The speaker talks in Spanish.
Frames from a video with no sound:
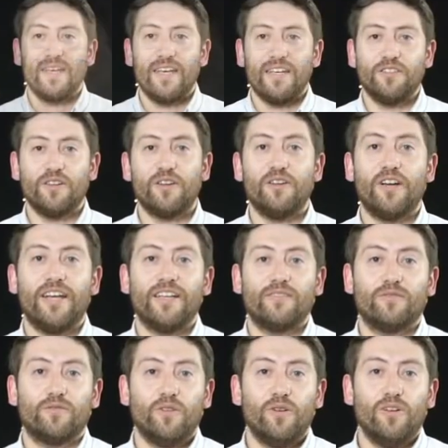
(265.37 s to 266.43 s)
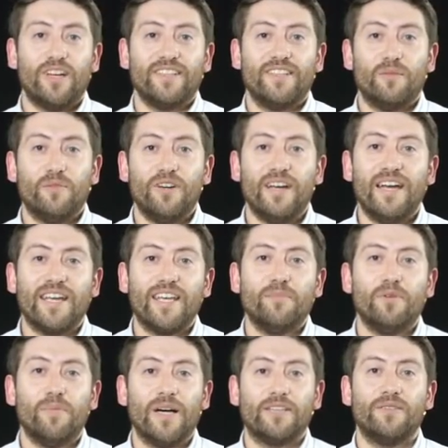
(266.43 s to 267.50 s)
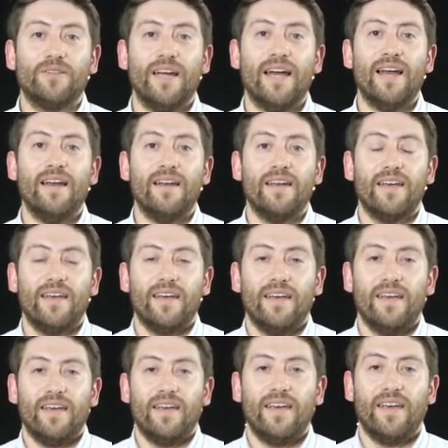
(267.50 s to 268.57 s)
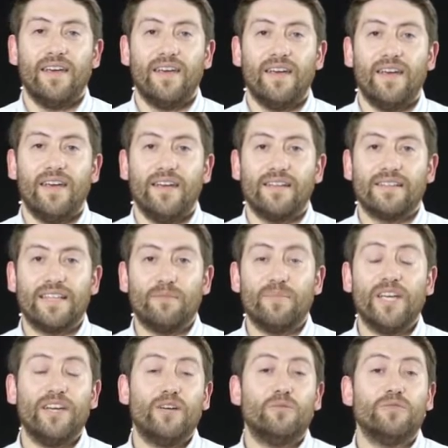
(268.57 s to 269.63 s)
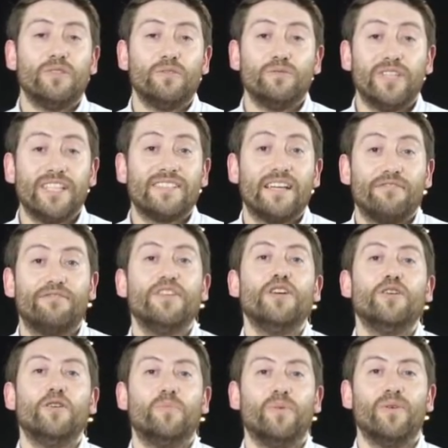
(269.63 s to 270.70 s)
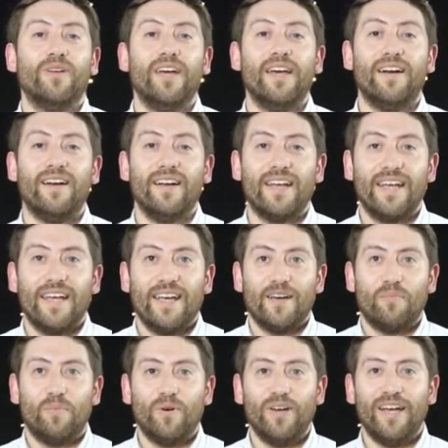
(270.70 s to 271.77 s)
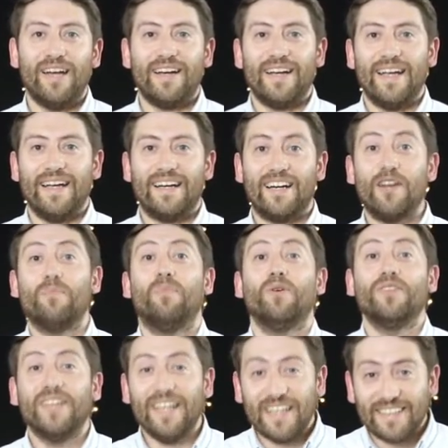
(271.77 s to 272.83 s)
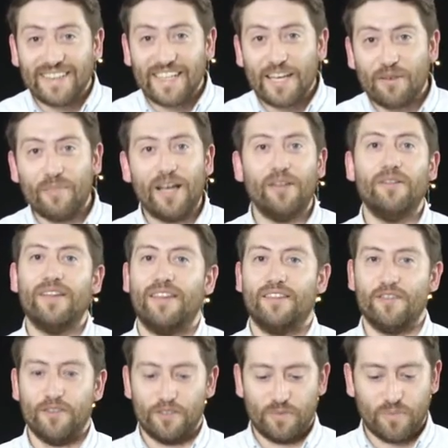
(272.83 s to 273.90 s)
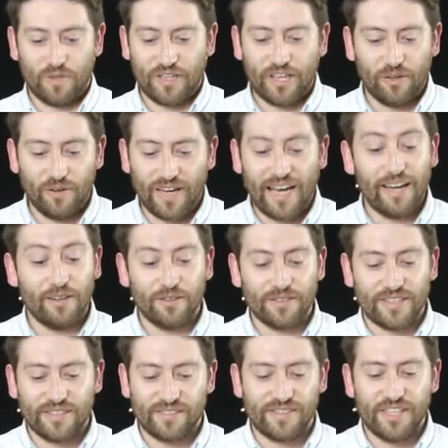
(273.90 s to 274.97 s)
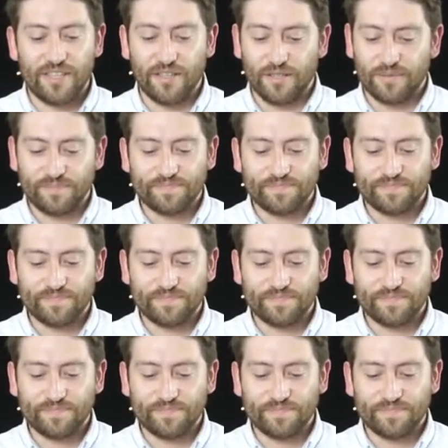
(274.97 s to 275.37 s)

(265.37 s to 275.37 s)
yo creo que todos los que estamos en el equipo pastoral, eh, también es un, desafío poder, poder responder a este llamado de Dios, porque no es algo sencillo.